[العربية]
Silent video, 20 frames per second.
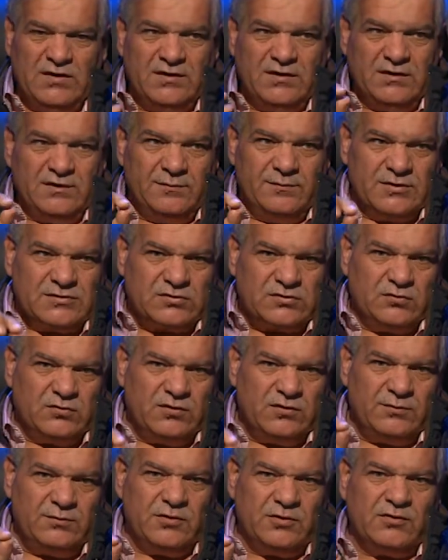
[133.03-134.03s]

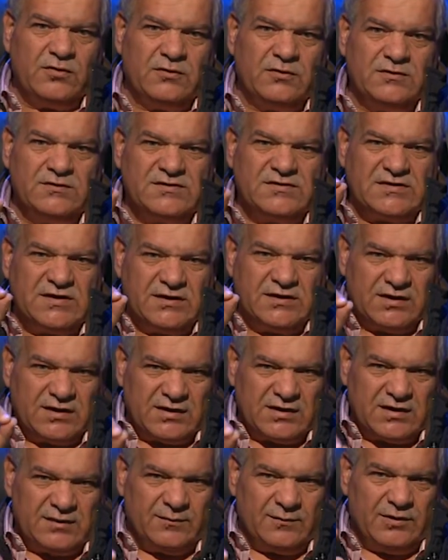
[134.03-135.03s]
المسؤول بيقعد سنه
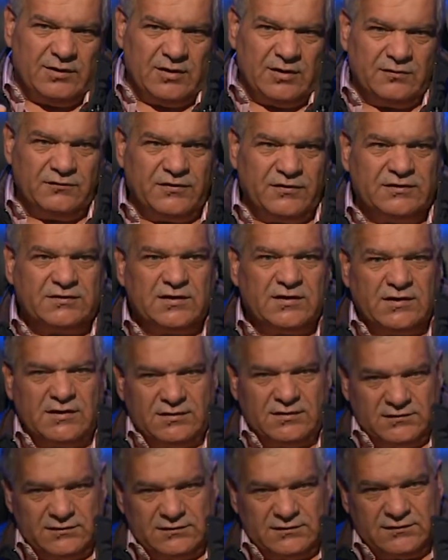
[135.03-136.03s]
كامله او فتره
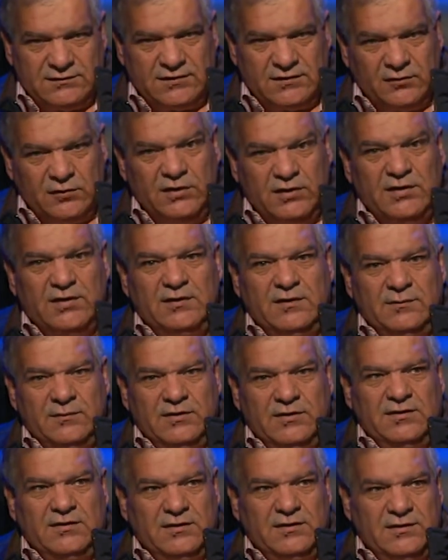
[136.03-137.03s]
طويله
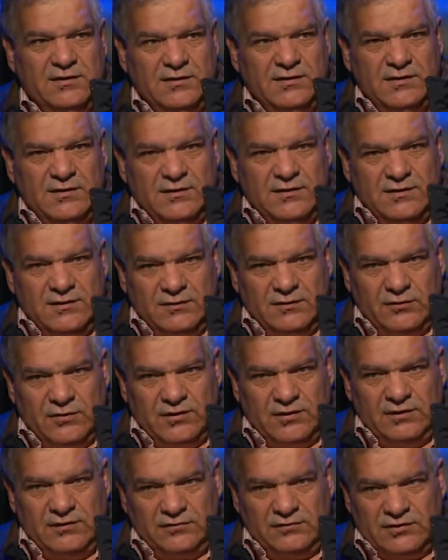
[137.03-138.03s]
من
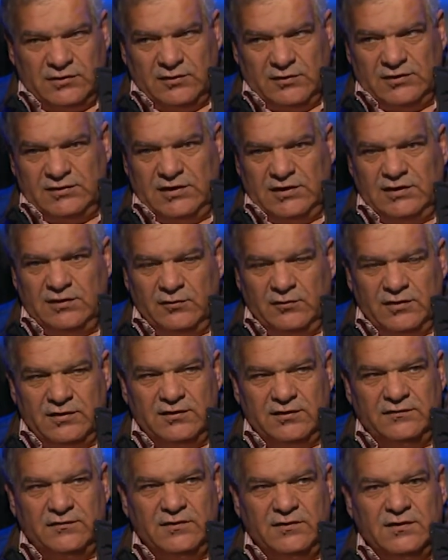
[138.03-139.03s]
وظيفته واداء
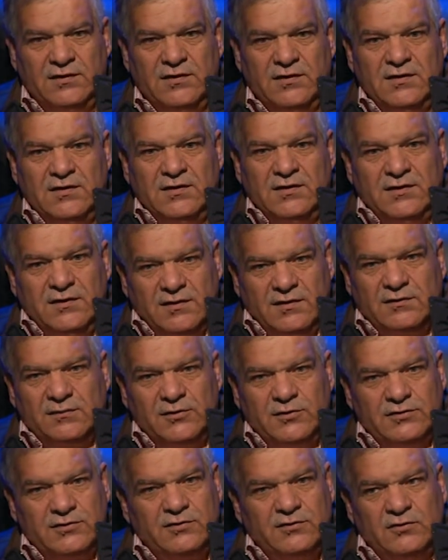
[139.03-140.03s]
الوظيفي
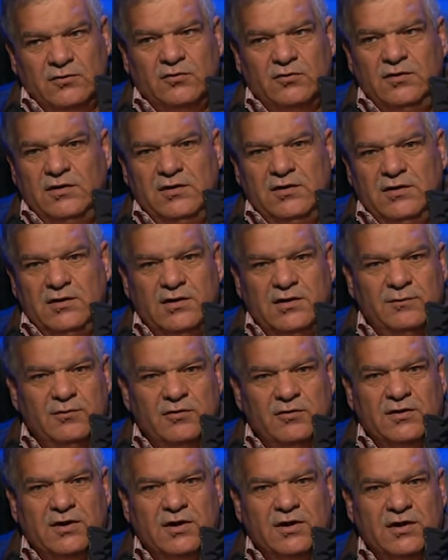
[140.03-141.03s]
يثبت انه كل اللي قبله
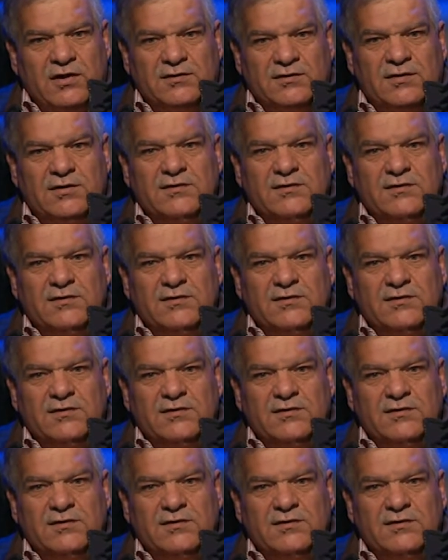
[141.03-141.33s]
كان خطا